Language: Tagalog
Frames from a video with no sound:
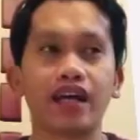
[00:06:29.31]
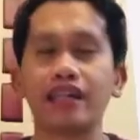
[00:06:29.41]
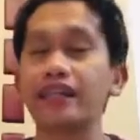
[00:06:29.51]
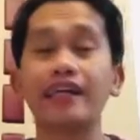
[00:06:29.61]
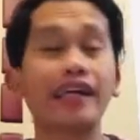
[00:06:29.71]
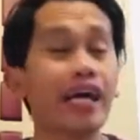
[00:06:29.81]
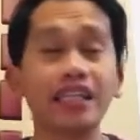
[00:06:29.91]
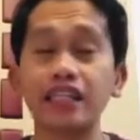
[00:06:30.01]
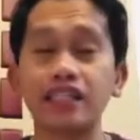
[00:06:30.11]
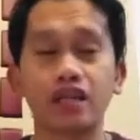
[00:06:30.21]
Hindi kahit
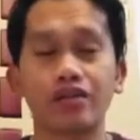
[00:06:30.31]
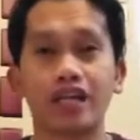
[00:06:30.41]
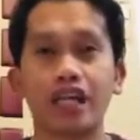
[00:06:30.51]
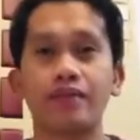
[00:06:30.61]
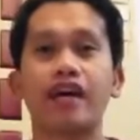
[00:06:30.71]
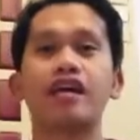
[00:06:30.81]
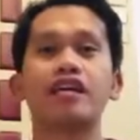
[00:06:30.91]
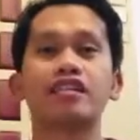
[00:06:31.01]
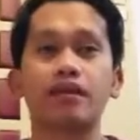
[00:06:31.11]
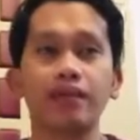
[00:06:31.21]
hindi Saudi Arabia,
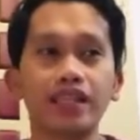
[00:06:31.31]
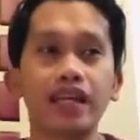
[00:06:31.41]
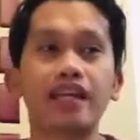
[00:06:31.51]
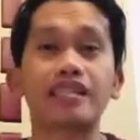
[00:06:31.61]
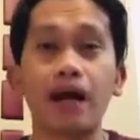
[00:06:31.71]
sa Middle East,